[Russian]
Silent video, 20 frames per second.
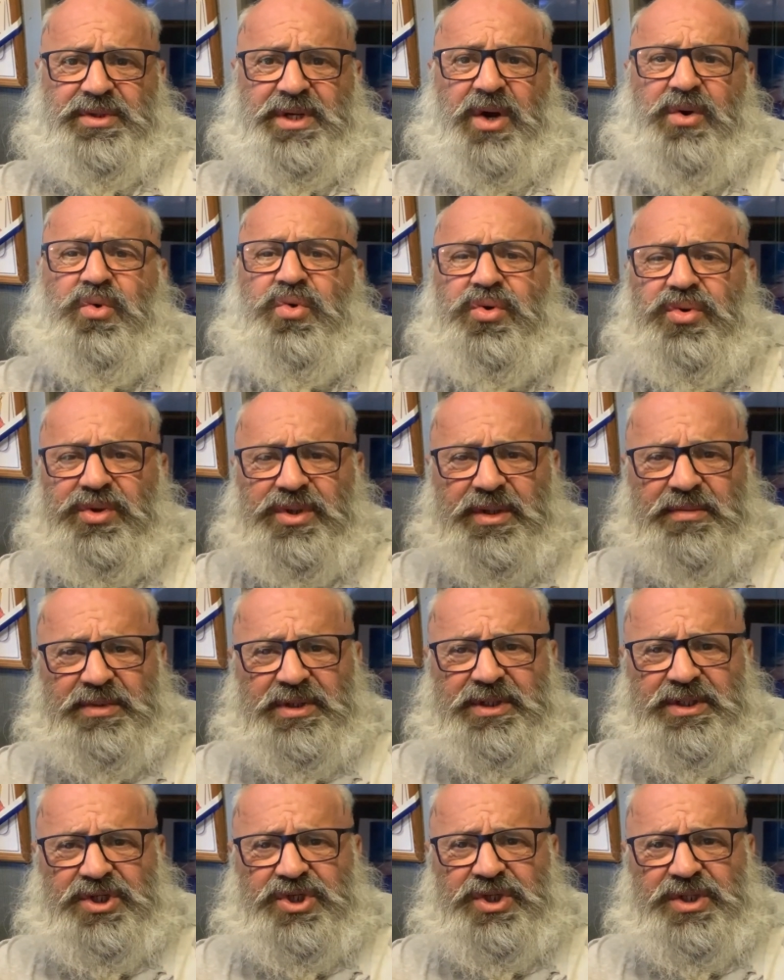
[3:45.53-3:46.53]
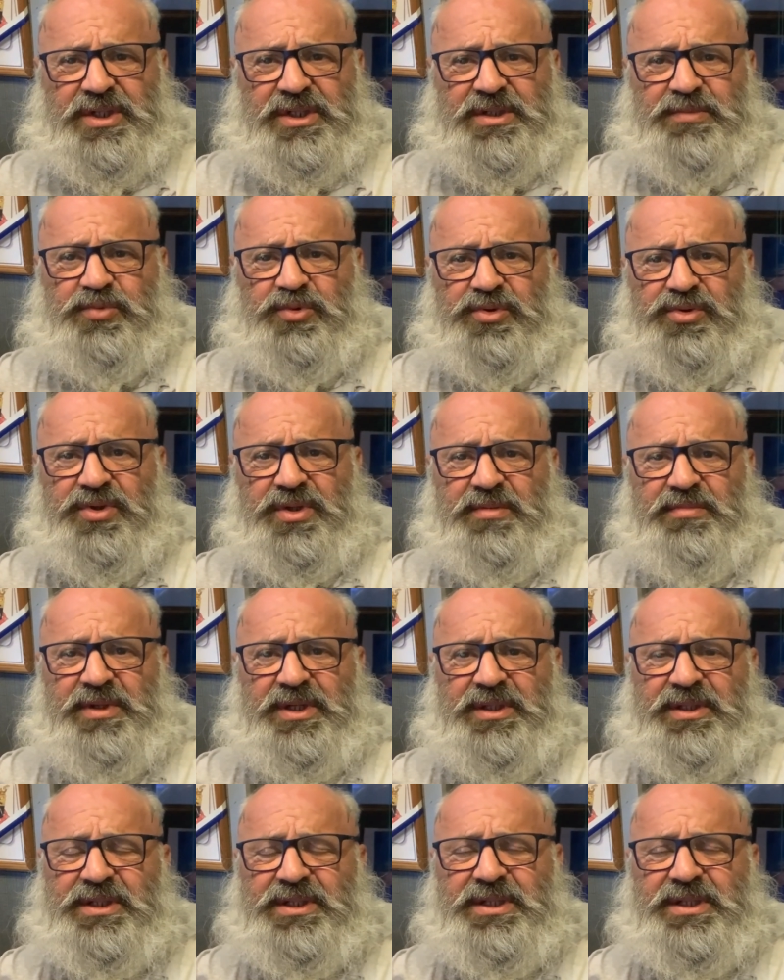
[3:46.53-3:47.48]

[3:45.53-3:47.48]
какое он там отношение к спорту имеет,